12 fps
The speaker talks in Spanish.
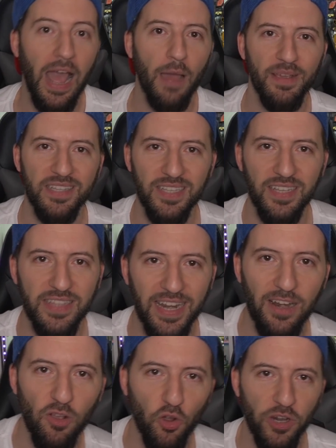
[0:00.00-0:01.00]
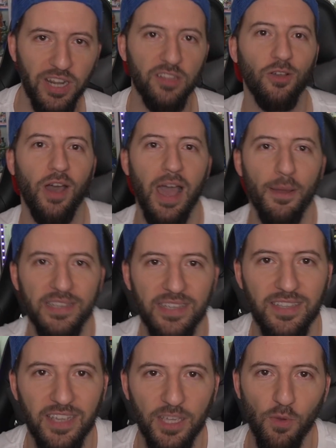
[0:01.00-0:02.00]
A veces estará en lo correcto, a
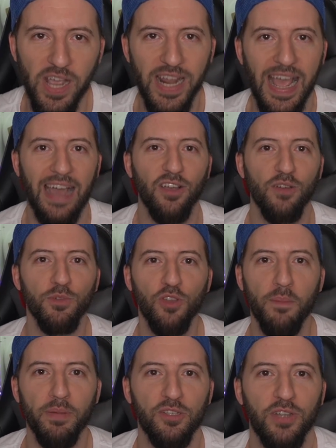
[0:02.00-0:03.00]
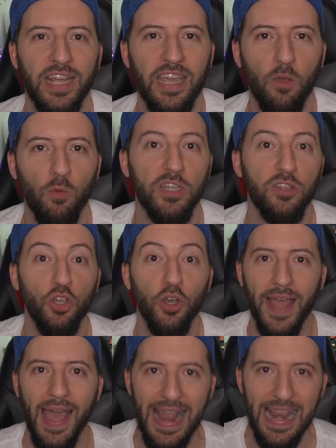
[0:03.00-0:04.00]
veces se equivocará, como toda persona que
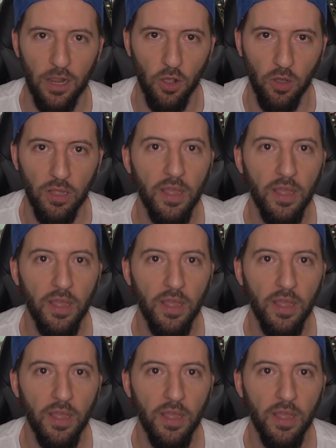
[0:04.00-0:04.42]
cuestiona algo.